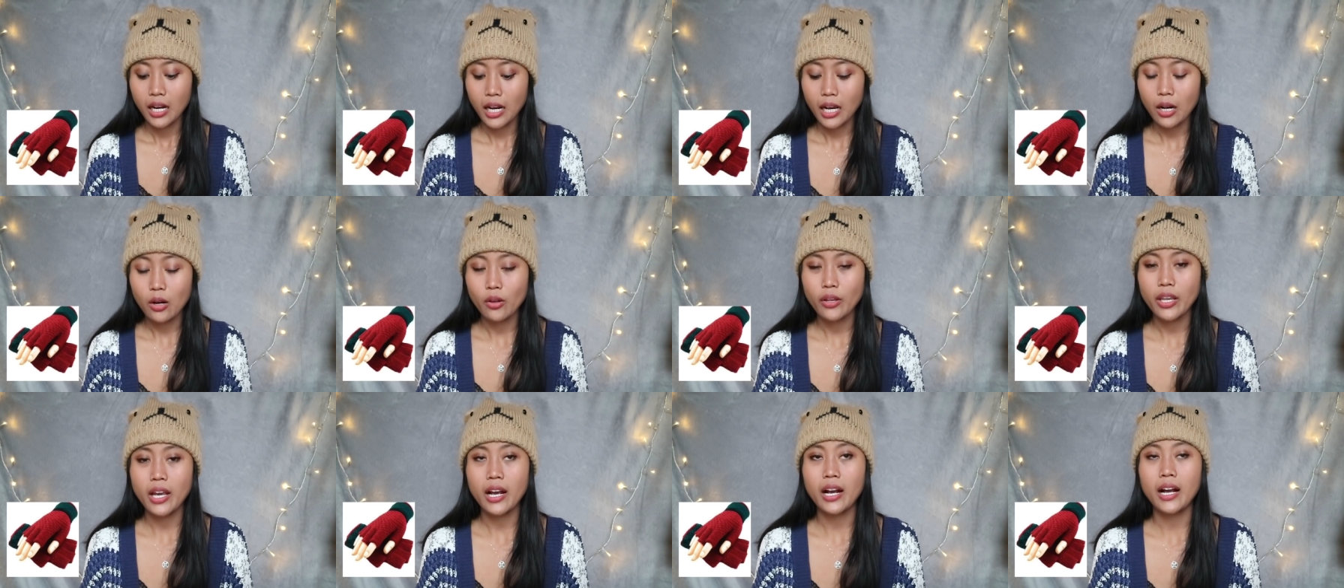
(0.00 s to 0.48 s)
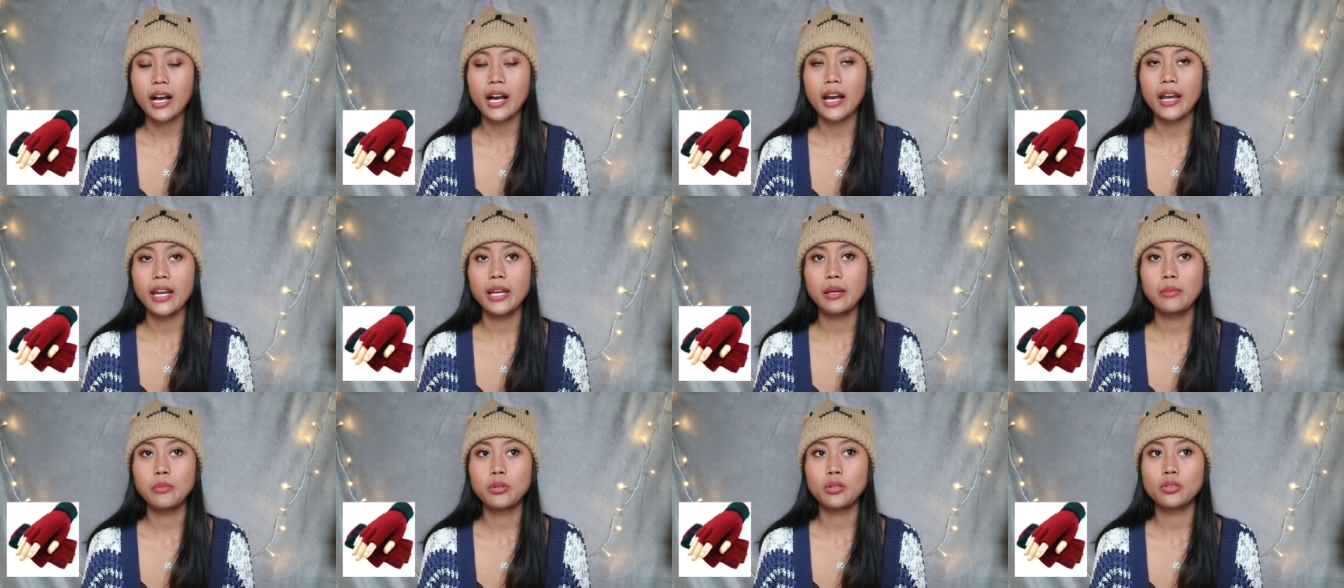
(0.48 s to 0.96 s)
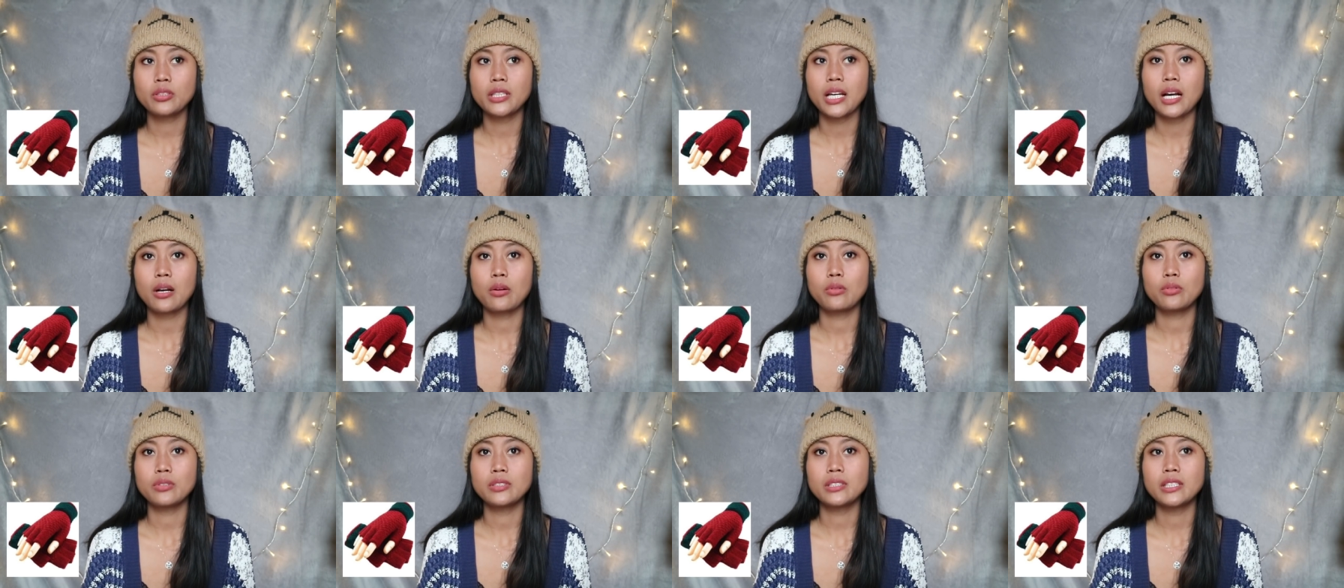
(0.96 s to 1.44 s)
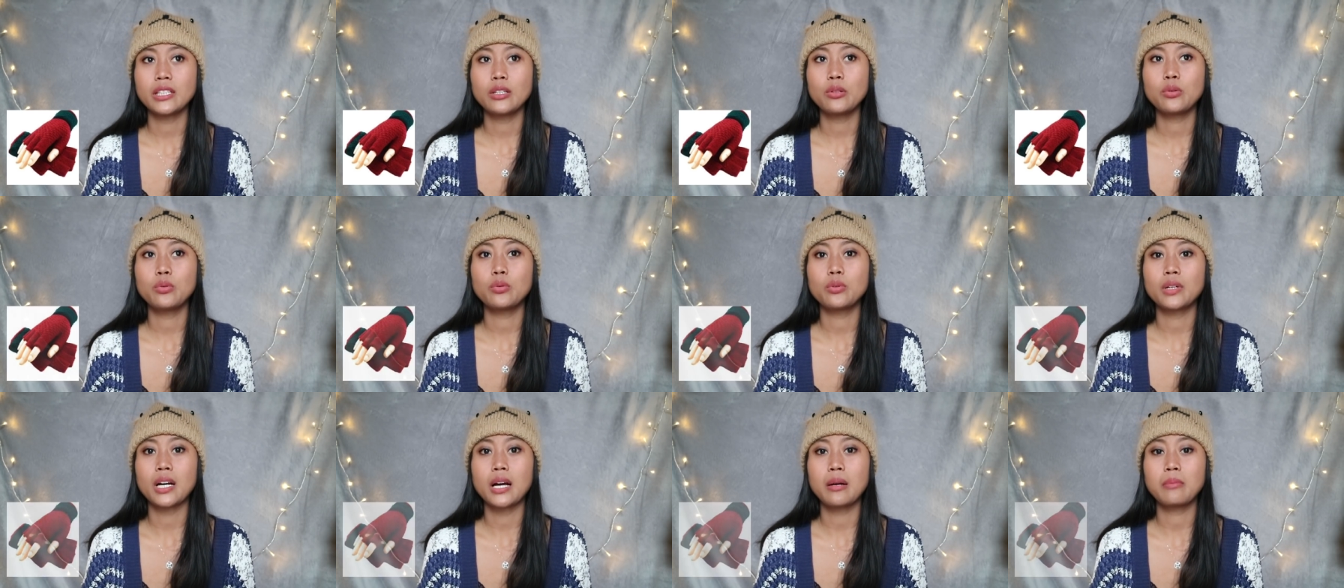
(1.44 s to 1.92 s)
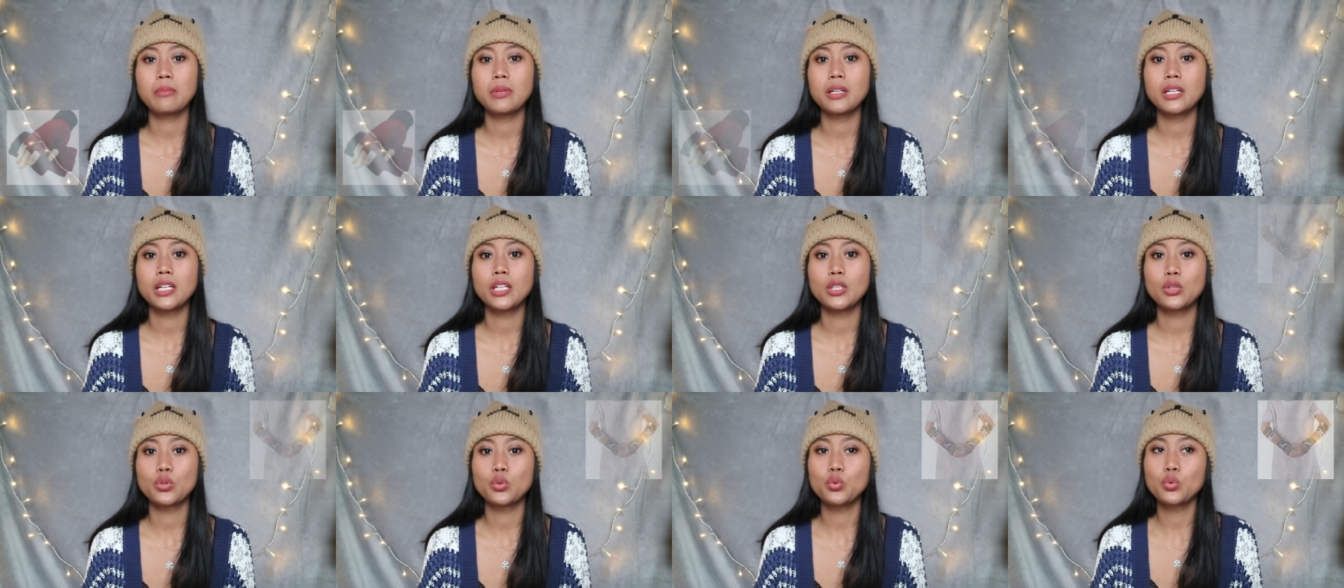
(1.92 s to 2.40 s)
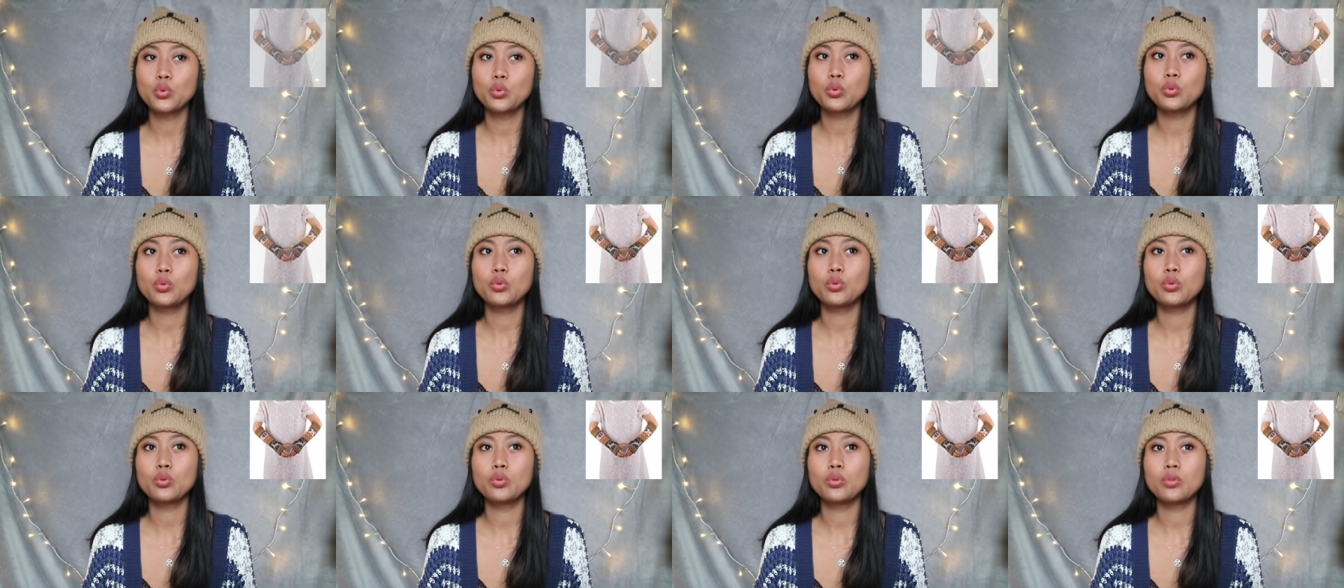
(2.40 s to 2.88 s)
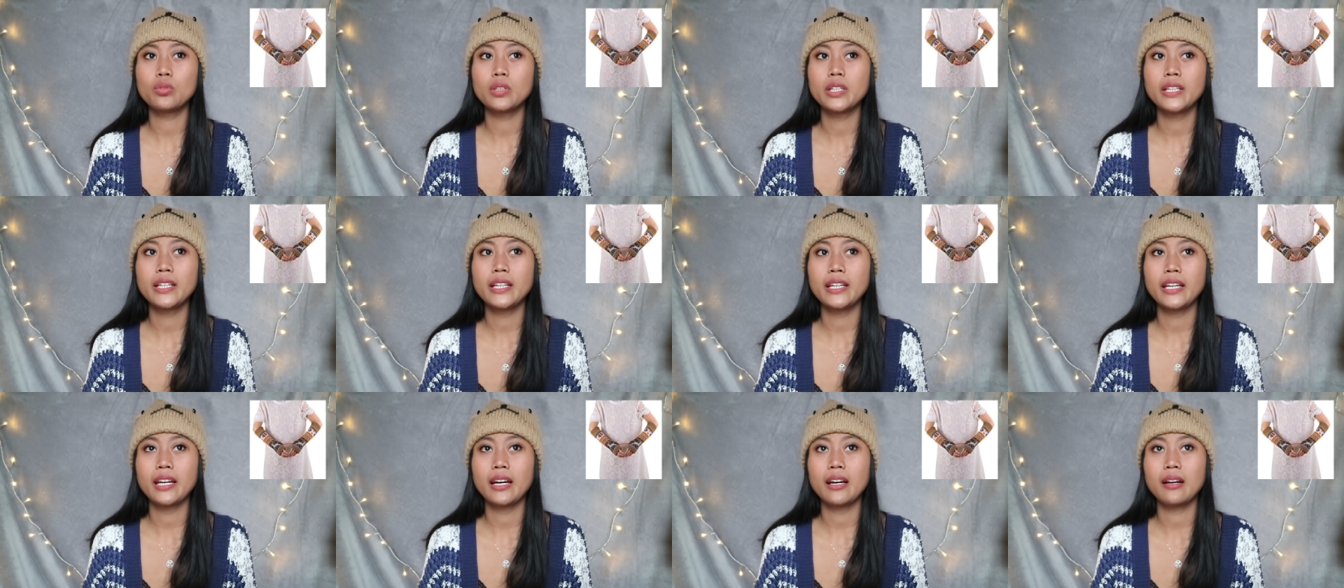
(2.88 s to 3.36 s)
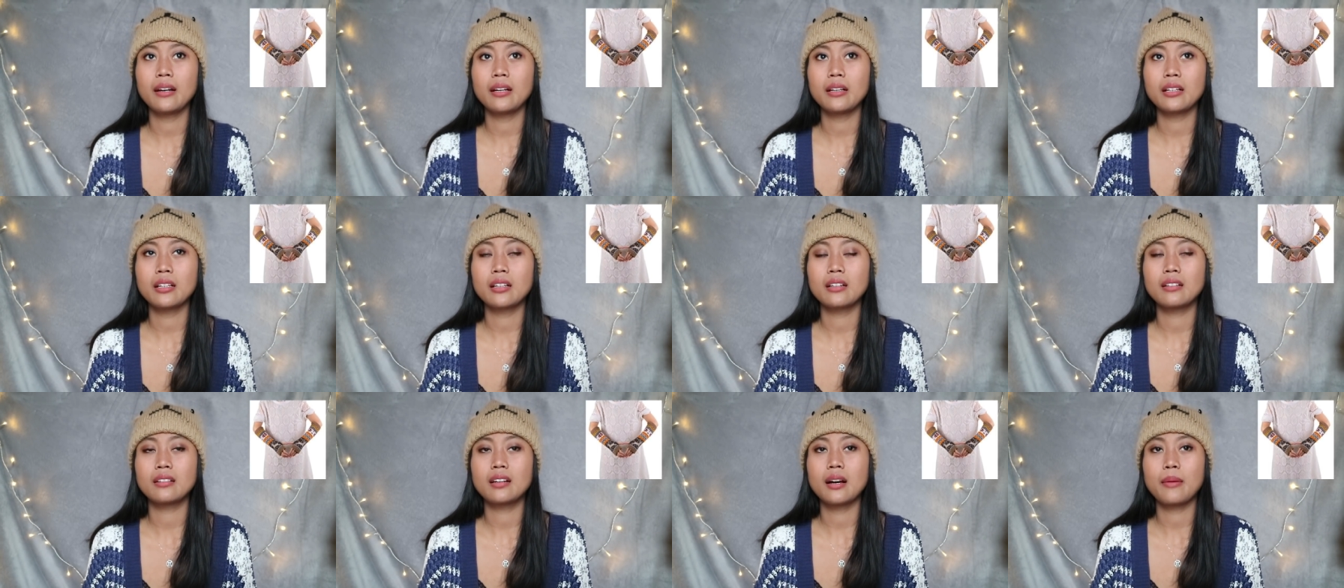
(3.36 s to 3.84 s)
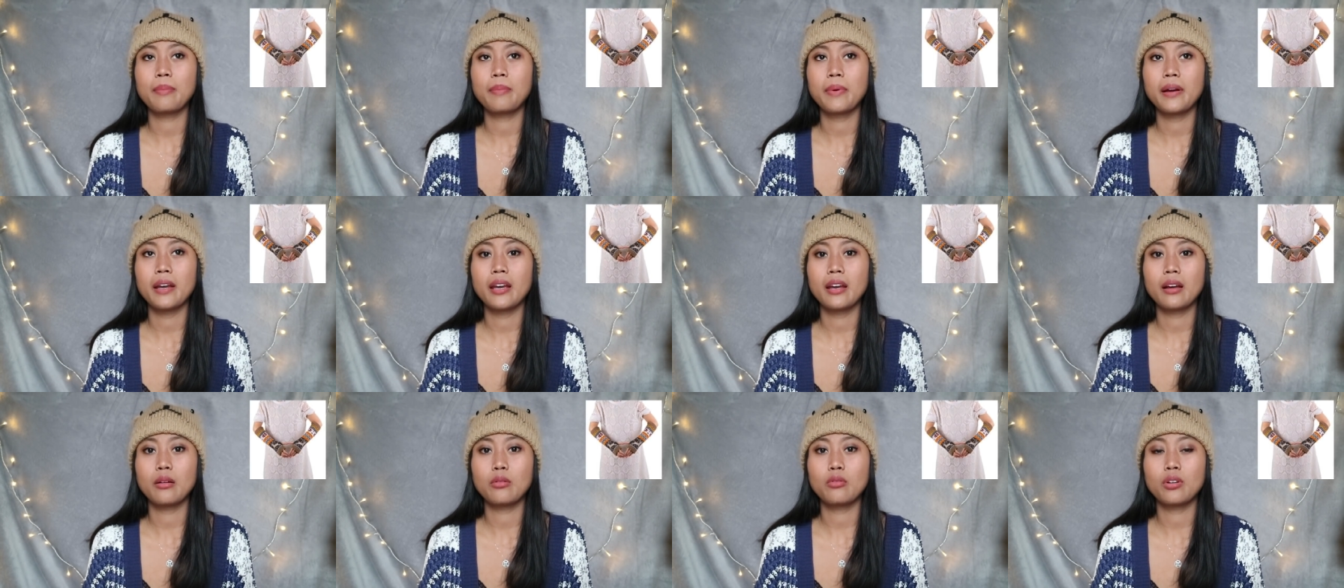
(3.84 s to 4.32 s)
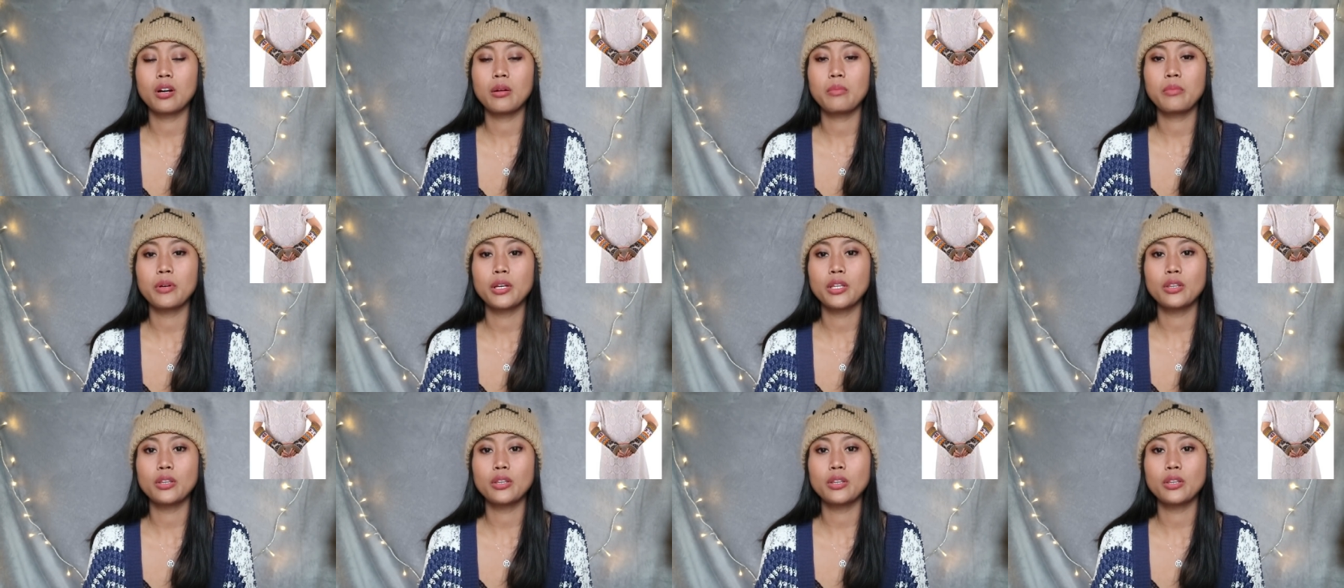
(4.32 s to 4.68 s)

kalau yang kain menurut aku sih kurang begitu ini ya apa ya kurang